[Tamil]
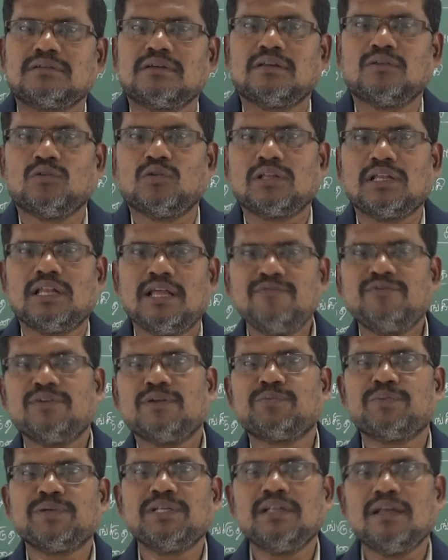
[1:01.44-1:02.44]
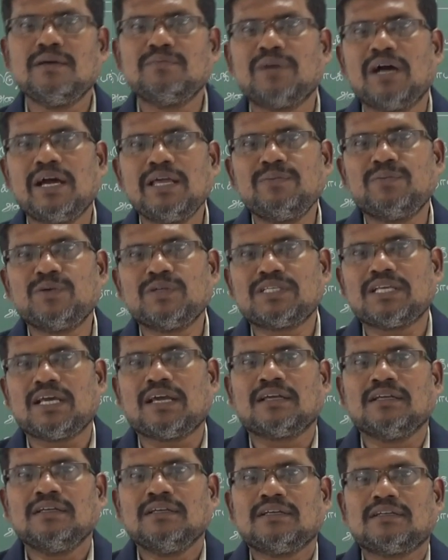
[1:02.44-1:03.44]
என்னுடைய லைஃப்பில் இப்படிலாம் மாறி போச்சே
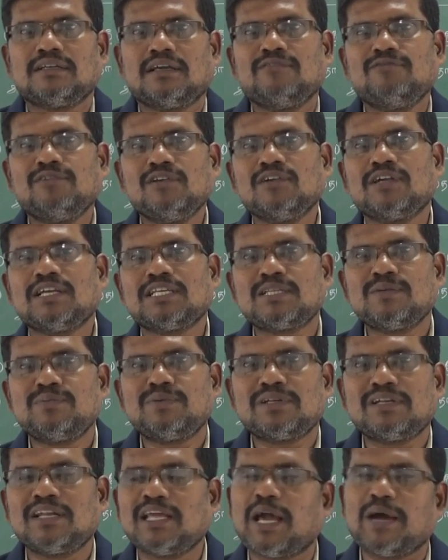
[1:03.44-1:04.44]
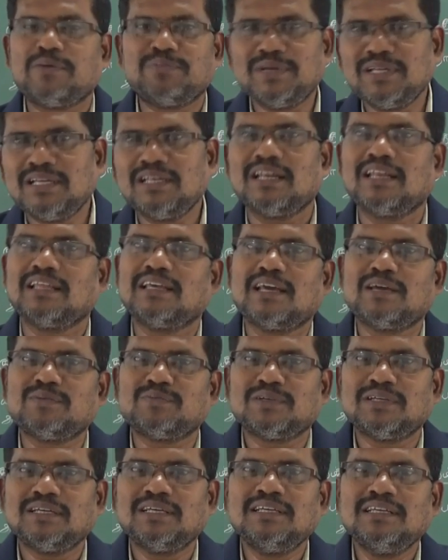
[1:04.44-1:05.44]
நான் இவ்வளோ கஷ்டப்படுறேனே அப்படின்னு
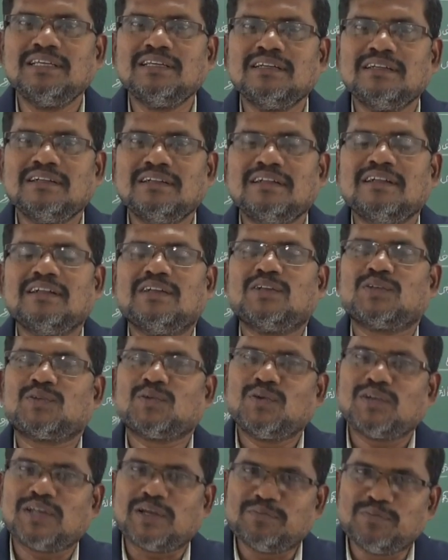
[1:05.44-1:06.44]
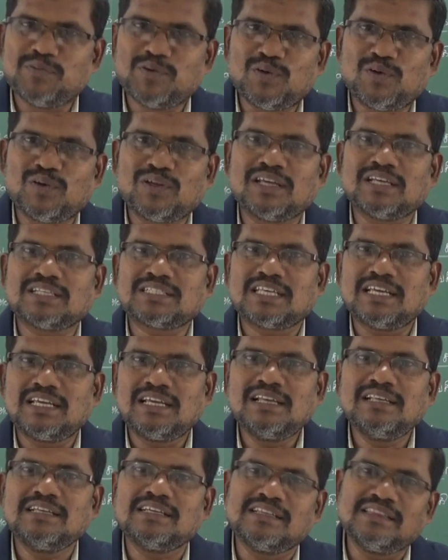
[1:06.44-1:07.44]
நினைக்காம ஸோ நம்மளுடைய
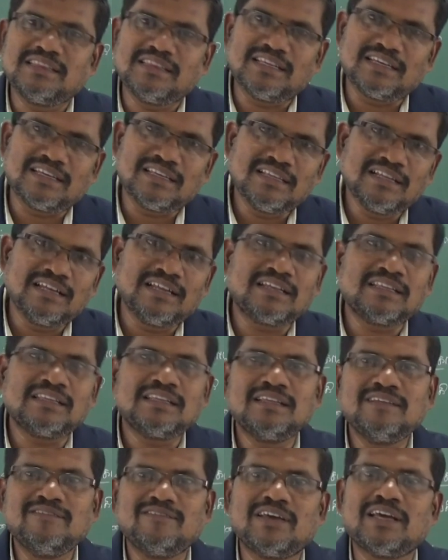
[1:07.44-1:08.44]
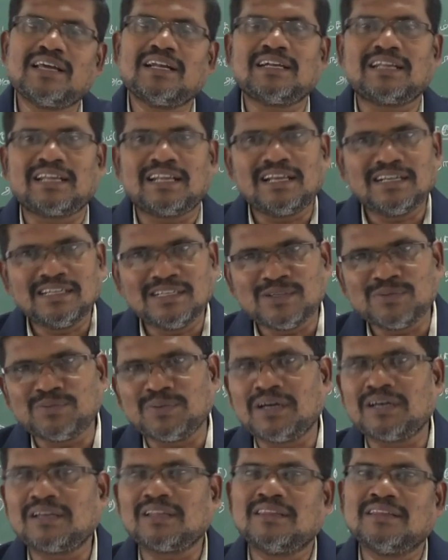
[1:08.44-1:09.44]
செயல் இந்த இதிலேருந்து வேறு ட்ராக்குக்கு
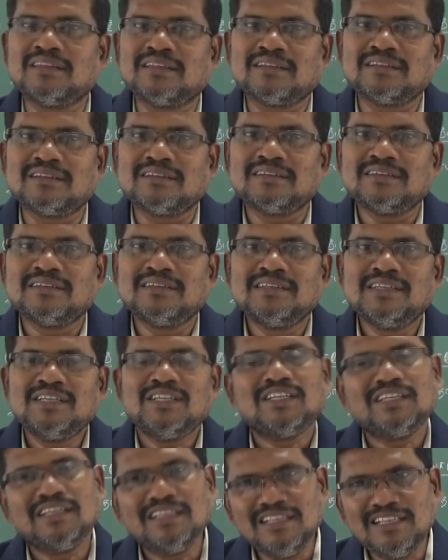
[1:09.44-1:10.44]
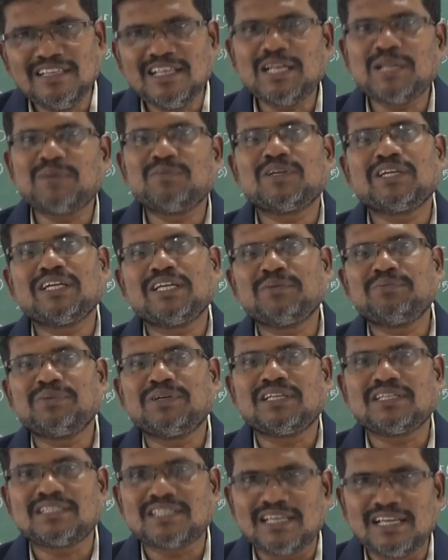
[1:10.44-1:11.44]
மாறுது இதுதான் நமக்கு
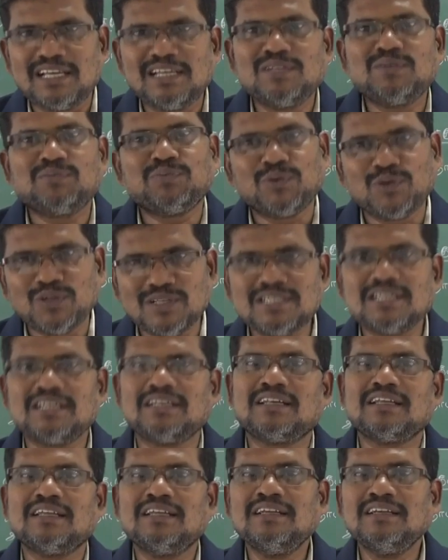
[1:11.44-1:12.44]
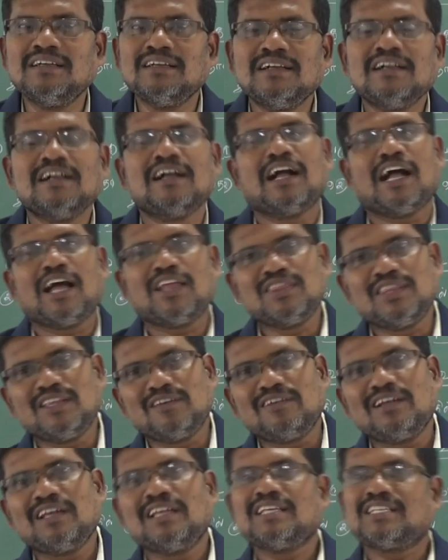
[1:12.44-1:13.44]
இடப்பட்ட செயல்னு புரிஞ்சுக்கிட்டு அந்த
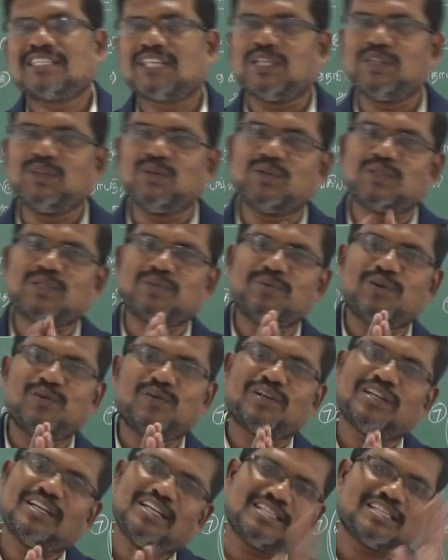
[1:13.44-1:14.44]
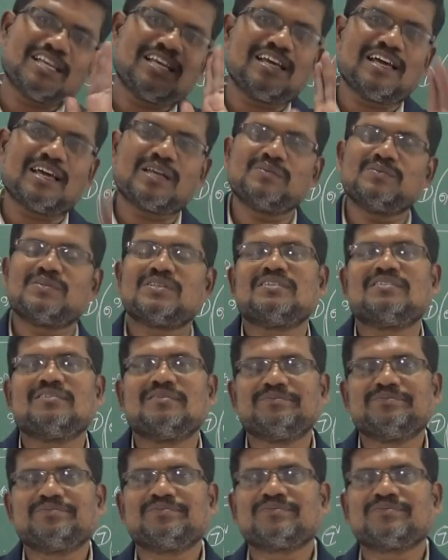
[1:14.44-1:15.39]
வேலையை சந்தோஷமாக உடனே செய்ய ஆரம்பிச்சிடணும்